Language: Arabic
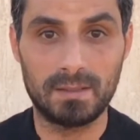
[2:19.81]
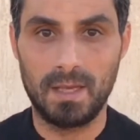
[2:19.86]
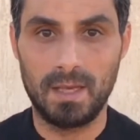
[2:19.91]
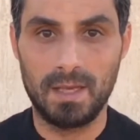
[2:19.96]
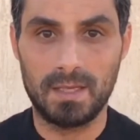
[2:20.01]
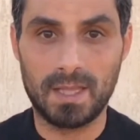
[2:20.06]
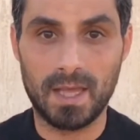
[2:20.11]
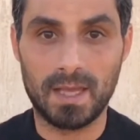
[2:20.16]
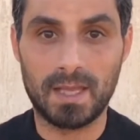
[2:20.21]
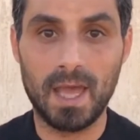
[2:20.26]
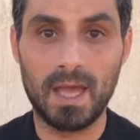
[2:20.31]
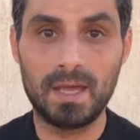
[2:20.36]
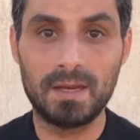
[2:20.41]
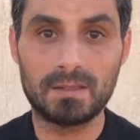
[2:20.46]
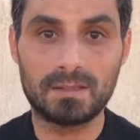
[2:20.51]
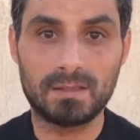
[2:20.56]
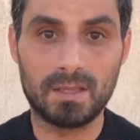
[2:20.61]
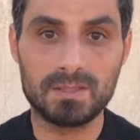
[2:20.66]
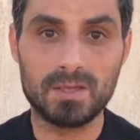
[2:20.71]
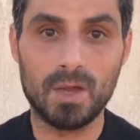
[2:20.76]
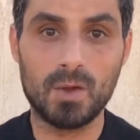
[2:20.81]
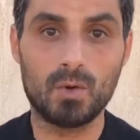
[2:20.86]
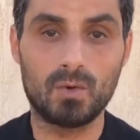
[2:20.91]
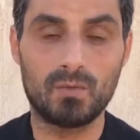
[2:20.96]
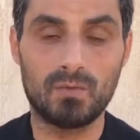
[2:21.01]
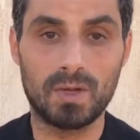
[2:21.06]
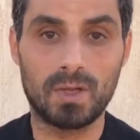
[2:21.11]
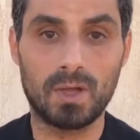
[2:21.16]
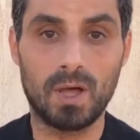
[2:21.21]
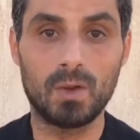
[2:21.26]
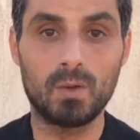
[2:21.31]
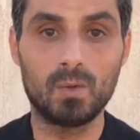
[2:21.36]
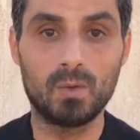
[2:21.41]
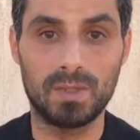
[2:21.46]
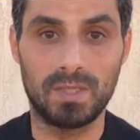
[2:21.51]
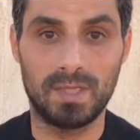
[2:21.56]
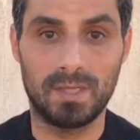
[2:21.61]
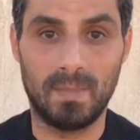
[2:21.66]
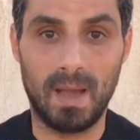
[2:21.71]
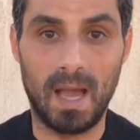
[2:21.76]
إذا كان التصرف
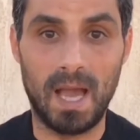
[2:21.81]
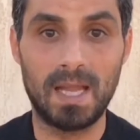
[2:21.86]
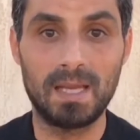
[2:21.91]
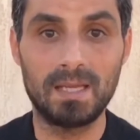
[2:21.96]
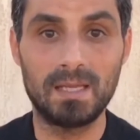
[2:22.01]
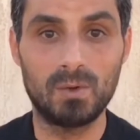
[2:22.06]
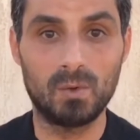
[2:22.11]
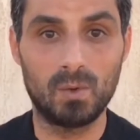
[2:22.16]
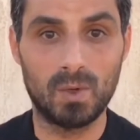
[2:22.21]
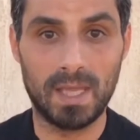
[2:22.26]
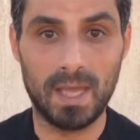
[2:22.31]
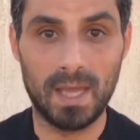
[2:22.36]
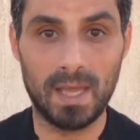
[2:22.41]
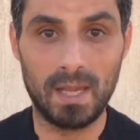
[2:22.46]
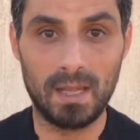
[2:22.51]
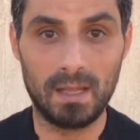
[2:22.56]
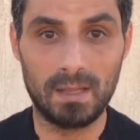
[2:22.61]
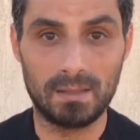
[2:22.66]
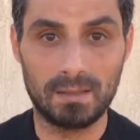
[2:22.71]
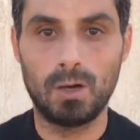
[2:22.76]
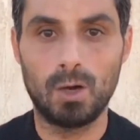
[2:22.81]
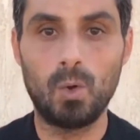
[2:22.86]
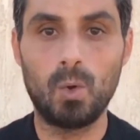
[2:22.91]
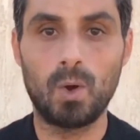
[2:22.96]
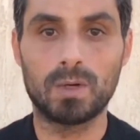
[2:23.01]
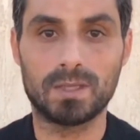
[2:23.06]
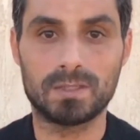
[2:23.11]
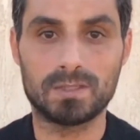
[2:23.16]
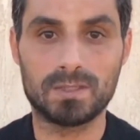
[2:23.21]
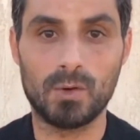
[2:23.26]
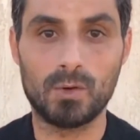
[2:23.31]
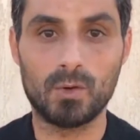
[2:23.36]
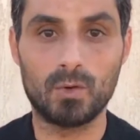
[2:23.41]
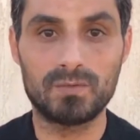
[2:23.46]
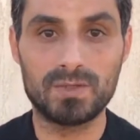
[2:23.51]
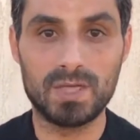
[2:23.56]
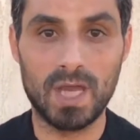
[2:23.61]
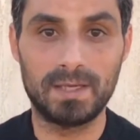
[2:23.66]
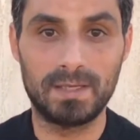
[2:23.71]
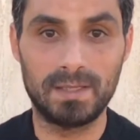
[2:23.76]
القانوني محل الوكالة هو تصرف
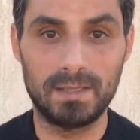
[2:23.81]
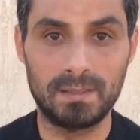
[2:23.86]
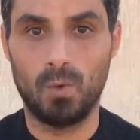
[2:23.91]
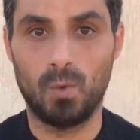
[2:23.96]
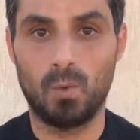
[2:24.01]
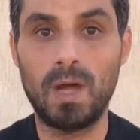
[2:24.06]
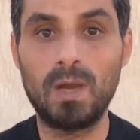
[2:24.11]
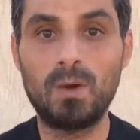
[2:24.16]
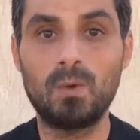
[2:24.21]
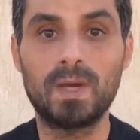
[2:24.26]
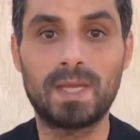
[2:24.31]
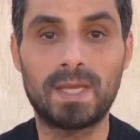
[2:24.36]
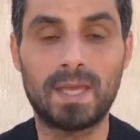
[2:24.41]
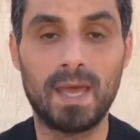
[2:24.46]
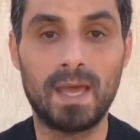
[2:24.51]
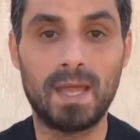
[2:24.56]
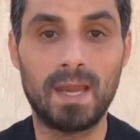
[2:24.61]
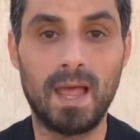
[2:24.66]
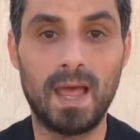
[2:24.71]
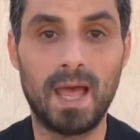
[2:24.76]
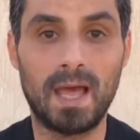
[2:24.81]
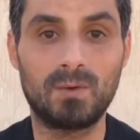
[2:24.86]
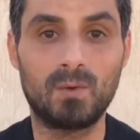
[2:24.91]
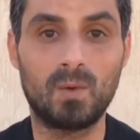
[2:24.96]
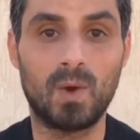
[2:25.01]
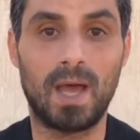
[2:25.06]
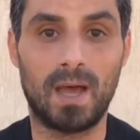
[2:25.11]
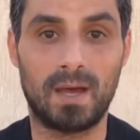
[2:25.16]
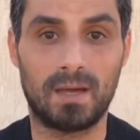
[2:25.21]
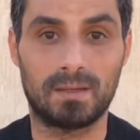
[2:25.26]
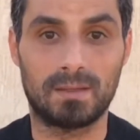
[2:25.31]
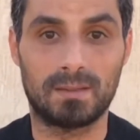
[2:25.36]
شكلي والوكالة أنواع